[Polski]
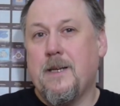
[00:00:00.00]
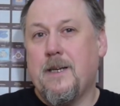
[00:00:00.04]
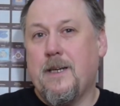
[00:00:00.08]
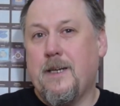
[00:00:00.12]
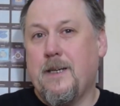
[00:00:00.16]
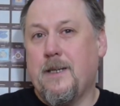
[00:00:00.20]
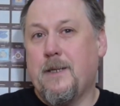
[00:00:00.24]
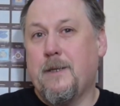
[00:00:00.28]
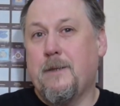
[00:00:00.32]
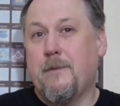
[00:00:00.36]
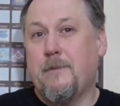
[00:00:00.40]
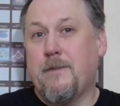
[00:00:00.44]

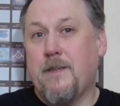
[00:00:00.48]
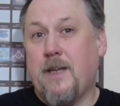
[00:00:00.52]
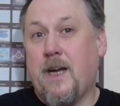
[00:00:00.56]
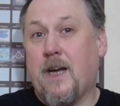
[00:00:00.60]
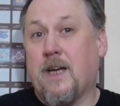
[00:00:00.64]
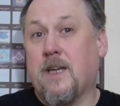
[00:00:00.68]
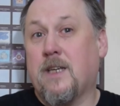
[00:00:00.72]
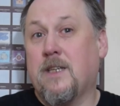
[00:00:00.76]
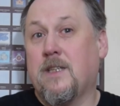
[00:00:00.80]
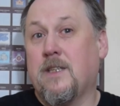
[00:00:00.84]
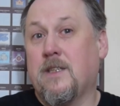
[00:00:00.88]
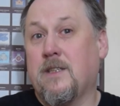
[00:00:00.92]
E,
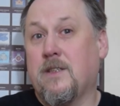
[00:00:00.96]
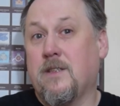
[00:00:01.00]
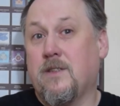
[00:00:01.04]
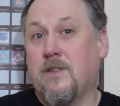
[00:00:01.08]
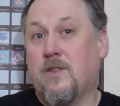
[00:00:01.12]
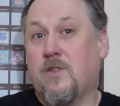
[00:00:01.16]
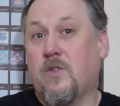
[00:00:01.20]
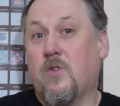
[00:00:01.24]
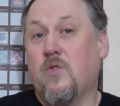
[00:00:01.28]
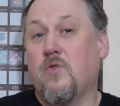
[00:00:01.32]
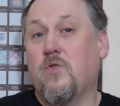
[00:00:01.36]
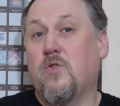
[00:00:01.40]
jak
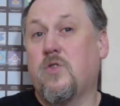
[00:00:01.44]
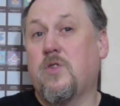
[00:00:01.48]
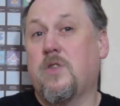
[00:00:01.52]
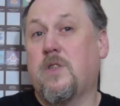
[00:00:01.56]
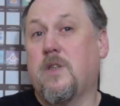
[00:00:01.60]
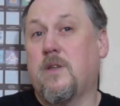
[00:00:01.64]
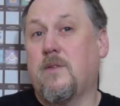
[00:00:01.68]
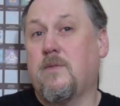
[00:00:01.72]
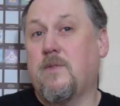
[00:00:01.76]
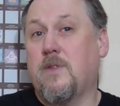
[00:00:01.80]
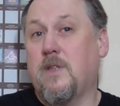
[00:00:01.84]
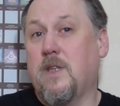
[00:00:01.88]

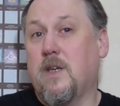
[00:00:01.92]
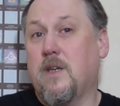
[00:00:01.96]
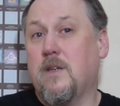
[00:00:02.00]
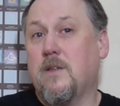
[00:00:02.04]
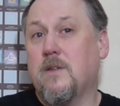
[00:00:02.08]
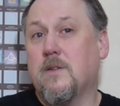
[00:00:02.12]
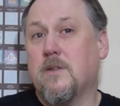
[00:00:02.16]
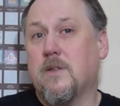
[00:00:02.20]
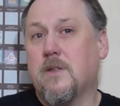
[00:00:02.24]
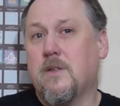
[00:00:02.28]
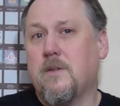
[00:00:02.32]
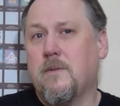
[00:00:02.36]
skończycie
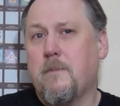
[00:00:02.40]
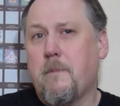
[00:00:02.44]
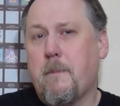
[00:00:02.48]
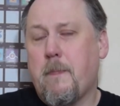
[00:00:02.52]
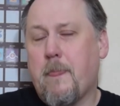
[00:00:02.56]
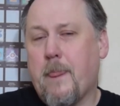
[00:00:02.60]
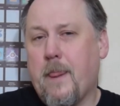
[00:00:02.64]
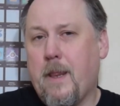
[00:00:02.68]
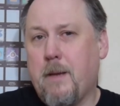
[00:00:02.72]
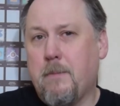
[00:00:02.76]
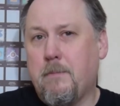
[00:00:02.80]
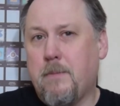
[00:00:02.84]
wideo, no,
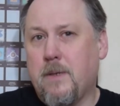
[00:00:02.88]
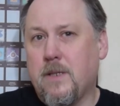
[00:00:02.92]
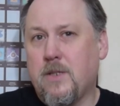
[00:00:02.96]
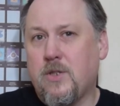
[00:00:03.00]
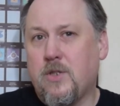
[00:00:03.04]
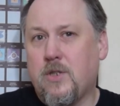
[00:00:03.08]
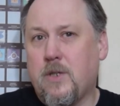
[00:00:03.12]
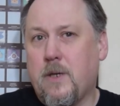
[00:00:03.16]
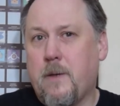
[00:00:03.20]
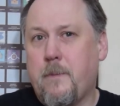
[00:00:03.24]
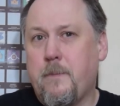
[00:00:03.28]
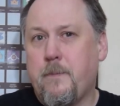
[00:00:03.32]

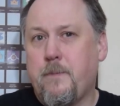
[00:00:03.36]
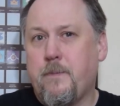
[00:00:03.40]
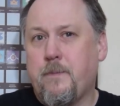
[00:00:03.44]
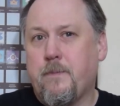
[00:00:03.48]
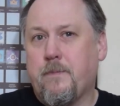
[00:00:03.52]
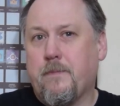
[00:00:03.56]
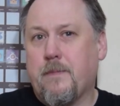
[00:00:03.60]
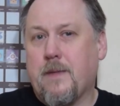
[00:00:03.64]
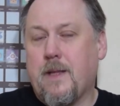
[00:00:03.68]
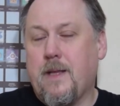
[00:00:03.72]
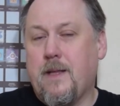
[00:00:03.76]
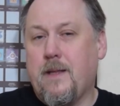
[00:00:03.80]
będzie
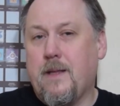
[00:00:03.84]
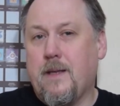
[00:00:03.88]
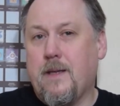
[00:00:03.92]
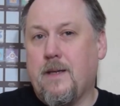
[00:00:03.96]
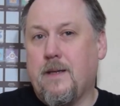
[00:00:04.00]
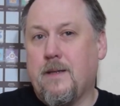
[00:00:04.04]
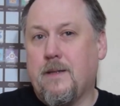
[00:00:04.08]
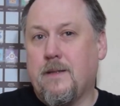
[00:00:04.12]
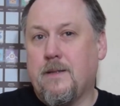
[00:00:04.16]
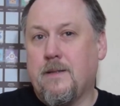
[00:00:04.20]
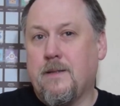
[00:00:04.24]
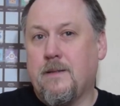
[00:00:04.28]

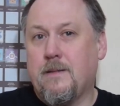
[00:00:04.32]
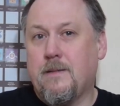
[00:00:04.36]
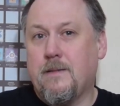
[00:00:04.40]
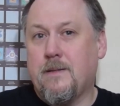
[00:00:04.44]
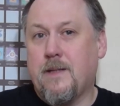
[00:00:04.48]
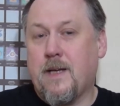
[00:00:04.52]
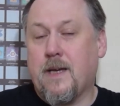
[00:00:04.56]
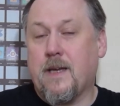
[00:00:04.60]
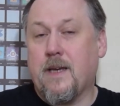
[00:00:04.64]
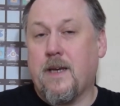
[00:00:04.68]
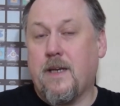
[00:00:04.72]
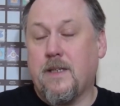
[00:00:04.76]
Y,
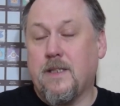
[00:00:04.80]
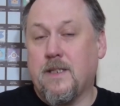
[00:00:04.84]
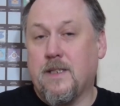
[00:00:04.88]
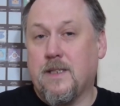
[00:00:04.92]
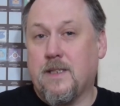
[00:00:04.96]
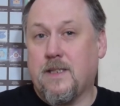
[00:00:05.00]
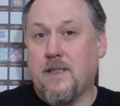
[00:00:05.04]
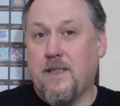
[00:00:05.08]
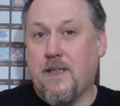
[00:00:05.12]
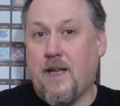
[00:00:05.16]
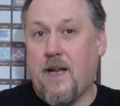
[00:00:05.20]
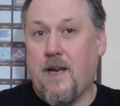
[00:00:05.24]
nagranie
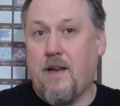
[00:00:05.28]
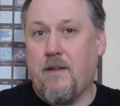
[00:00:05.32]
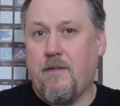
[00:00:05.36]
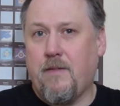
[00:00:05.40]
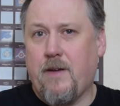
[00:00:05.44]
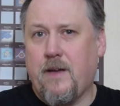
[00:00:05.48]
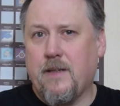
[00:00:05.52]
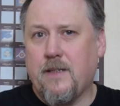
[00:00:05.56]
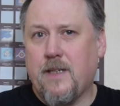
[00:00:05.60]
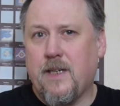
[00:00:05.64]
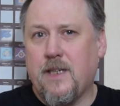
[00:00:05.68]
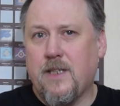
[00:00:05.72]
z
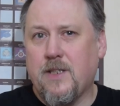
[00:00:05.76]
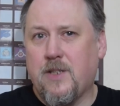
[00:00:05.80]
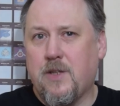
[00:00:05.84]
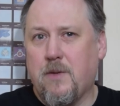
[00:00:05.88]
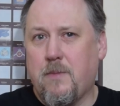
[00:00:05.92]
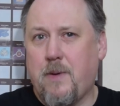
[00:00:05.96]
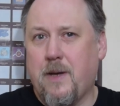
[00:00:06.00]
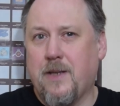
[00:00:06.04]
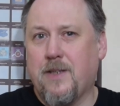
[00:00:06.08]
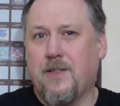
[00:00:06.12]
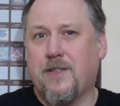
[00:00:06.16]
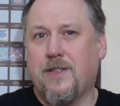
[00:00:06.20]
nalewania i
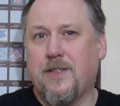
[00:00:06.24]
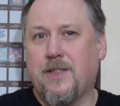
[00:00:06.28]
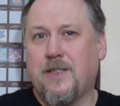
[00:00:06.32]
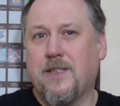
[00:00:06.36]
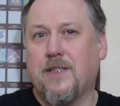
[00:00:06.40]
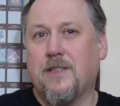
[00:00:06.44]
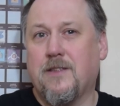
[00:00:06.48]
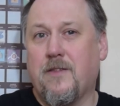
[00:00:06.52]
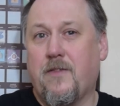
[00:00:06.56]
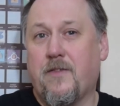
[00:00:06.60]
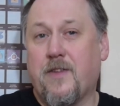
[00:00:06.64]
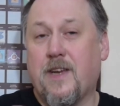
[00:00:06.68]

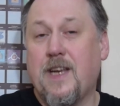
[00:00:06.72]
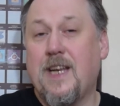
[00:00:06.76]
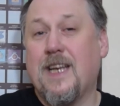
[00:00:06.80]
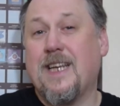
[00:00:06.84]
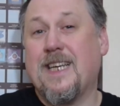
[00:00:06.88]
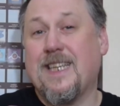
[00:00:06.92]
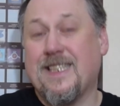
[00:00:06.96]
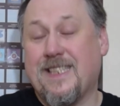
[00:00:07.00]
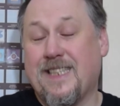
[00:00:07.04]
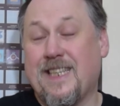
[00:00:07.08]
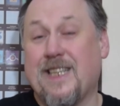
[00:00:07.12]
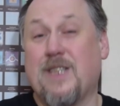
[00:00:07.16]
zobaczycie, że w
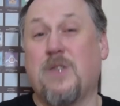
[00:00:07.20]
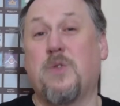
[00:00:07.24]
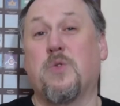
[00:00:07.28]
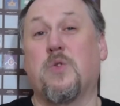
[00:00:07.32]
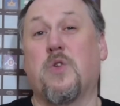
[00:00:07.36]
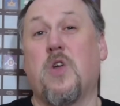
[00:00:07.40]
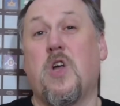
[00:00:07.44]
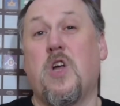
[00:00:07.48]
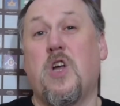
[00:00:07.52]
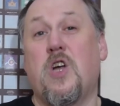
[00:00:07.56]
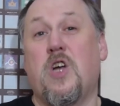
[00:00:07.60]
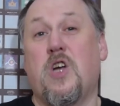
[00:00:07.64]
kilka
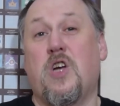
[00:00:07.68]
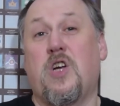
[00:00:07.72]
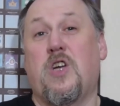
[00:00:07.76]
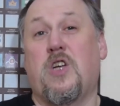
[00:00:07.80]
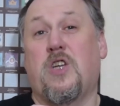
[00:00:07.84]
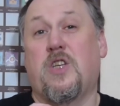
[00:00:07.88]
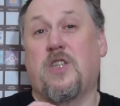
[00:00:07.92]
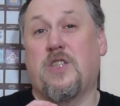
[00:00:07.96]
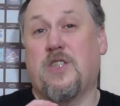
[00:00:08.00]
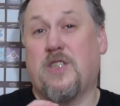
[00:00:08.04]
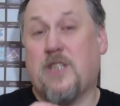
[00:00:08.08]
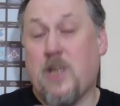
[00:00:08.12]
sekund
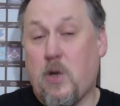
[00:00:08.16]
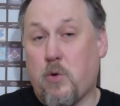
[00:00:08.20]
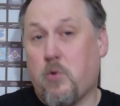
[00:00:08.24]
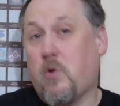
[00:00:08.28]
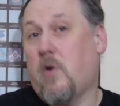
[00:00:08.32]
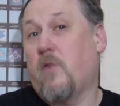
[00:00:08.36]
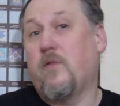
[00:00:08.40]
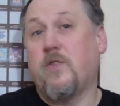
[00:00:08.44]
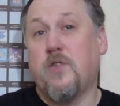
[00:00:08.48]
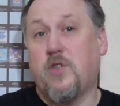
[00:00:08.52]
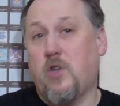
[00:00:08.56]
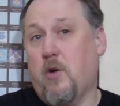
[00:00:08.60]

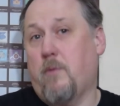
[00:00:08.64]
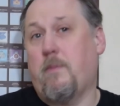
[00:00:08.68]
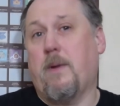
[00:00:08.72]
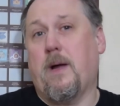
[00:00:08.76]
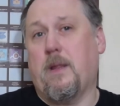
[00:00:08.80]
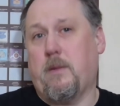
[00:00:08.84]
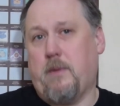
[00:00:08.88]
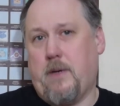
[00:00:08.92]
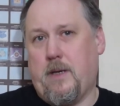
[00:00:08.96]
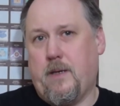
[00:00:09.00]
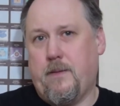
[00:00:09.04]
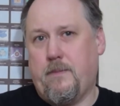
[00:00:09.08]
całkowicie
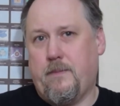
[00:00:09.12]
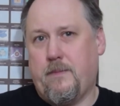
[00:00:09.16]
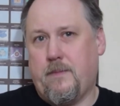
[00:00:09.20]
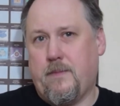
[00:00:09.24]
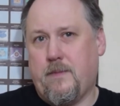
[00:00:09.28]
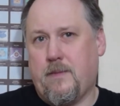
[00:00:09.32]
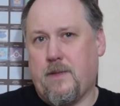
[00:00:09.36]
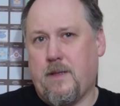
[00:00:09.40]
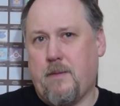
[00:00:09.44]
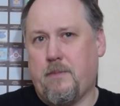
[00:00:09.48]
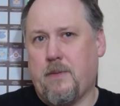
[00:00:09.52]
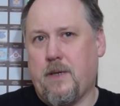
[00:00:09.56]
opadła
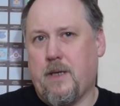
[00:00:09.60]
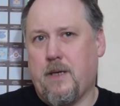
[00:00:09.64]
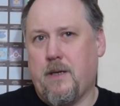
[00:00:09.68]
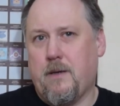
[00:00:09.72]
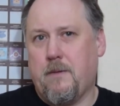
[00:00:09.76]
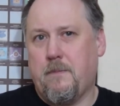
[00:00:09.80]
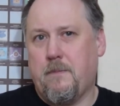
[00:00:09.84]
ta piana